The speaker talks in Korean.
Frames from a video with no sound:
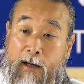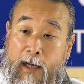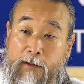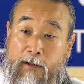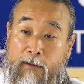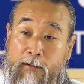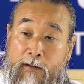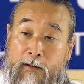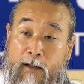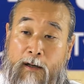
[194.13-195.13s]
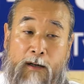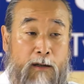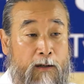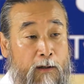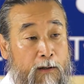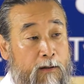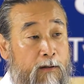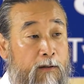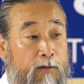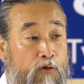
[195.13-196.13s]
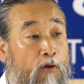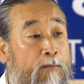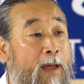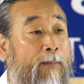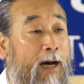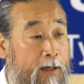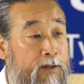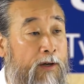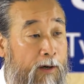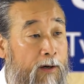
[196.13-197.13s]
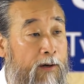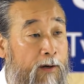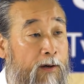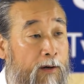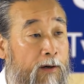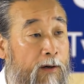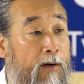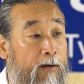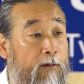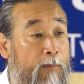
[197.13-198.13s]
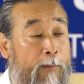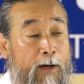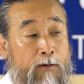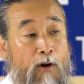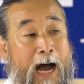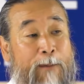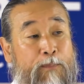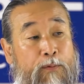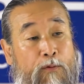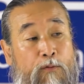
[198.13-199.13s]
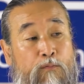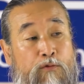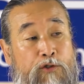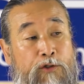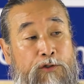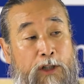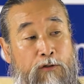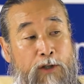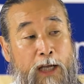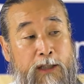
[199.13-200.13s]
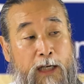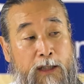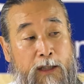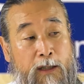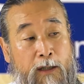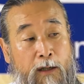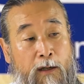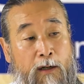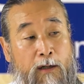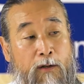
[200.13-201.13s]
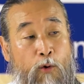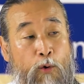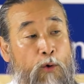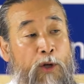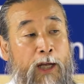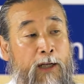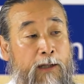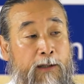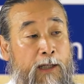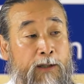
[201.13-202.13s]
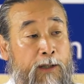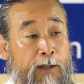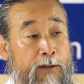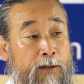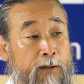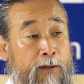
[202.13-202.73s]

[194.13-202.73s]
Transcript: 같은 어, 그 조금 메마르죠. 어, 메마르고 앞으로고 물 쓰는데도 굉장히 어, 고려해야 될 땅이에요.